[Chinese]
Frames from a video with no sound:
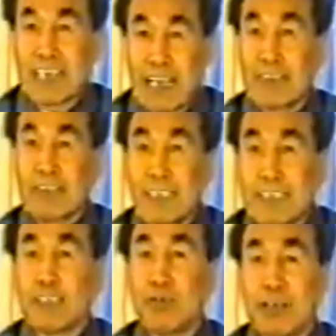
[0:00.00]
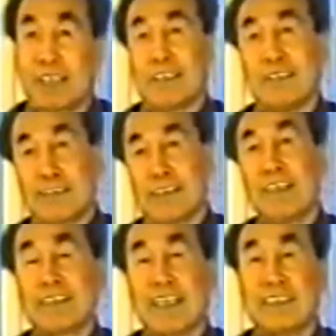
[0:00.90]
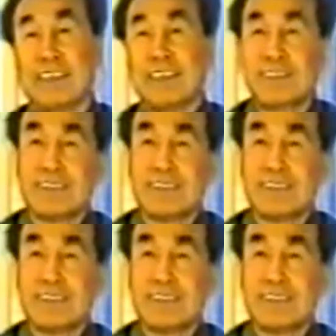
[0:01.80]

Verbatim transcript: 哪儿都可以消灭它，哪儿都可以杀它，